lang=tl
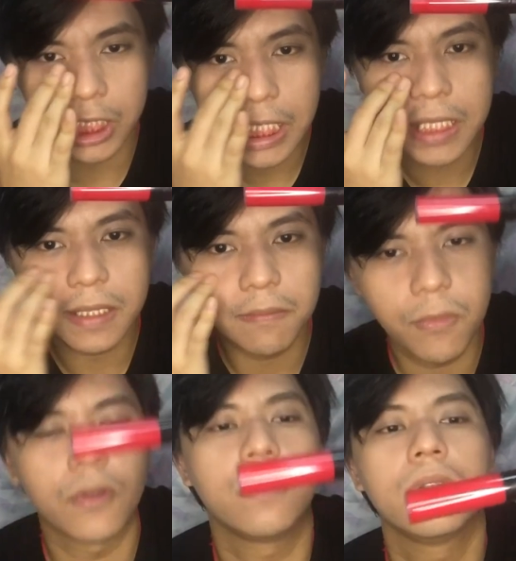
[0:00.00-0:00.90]
cheeks
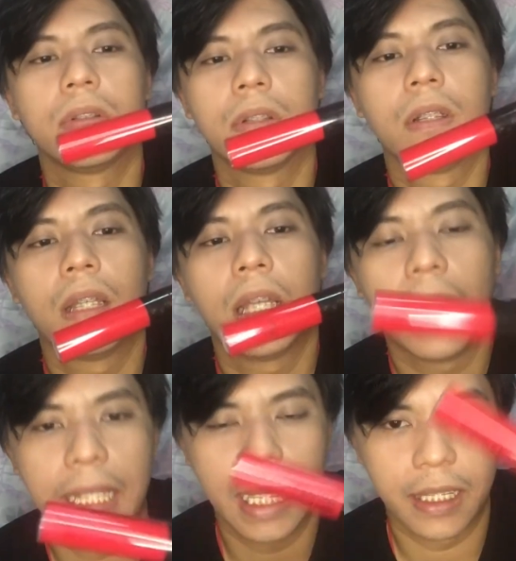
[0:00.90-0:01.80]
mo,
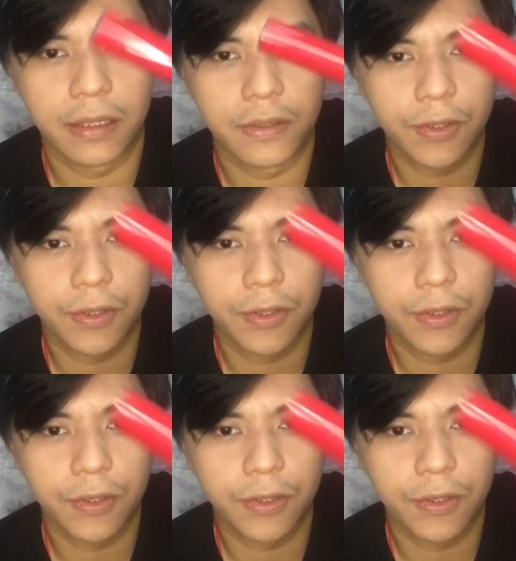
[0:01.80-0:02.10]
ayan.